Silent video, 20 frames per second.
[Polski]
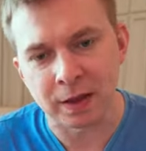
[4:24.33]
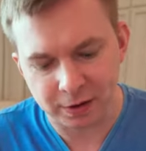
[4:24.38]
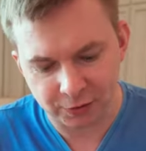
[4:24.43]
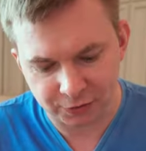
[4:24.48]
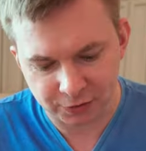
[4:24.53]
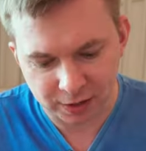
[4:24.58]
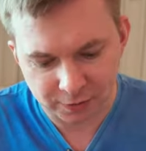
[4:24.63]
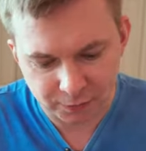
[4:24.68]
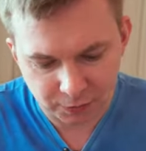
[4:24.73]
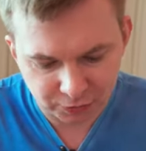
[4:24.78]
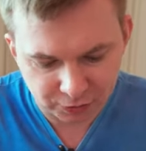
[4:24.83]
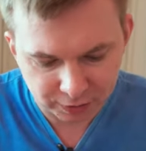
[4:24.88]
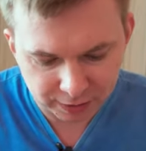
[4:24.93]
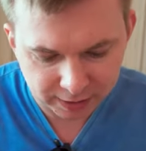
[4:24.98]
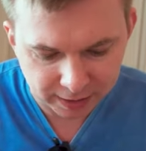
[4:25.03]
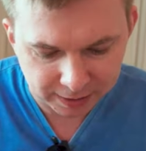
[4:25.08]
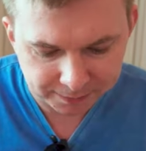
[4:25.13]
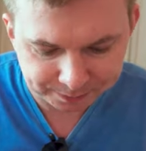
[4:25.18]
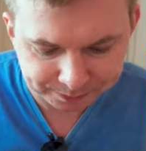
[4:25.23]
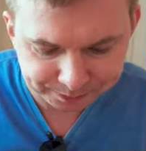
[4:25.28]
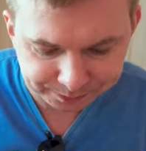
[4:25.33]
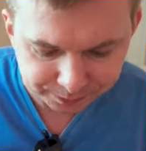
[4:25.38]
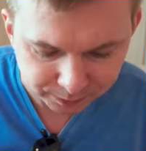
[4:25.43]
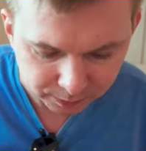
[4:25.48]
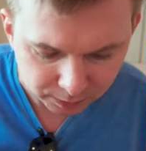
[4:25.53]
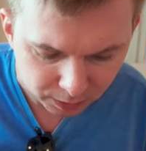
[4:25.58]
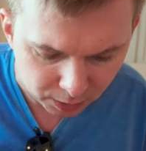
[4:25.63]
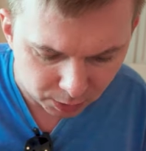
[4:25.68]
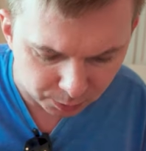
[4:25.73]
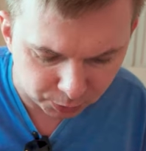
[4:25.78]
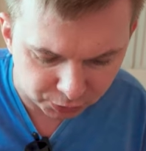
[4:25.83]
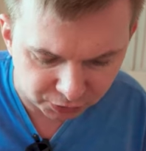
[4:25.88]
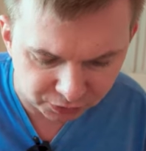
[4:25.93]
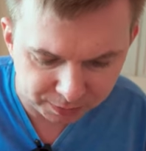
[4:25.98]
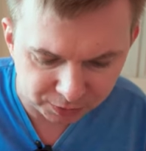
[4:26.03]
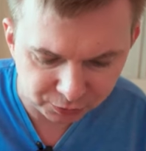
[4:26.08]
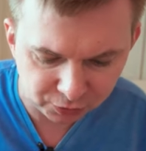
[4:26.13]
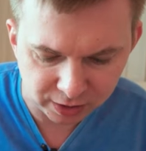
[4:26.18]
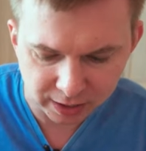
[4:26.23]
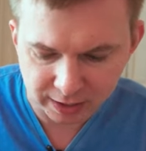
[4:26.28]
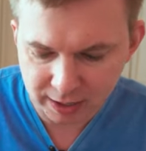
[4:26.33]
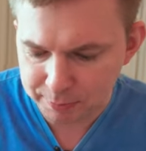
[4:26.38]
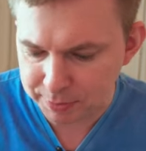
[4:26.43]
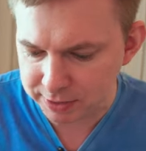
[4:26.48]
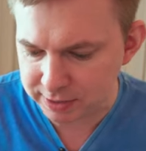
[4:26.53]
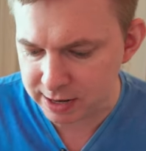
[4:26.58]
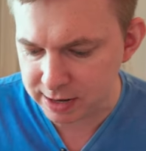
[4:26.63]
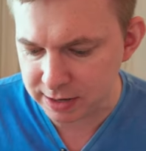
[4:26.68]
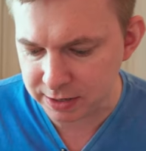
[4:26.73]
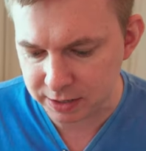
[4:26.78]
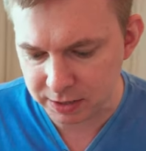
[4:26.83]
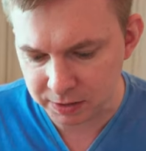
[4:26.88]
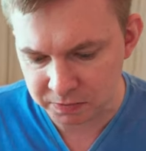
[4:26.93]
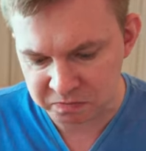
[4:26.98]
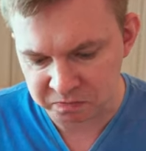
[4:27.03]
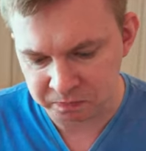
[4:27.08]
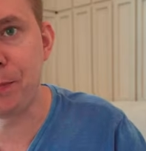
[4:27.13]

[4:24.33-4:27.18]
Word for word: Jest ona właśnie taka podsmażona na patelni,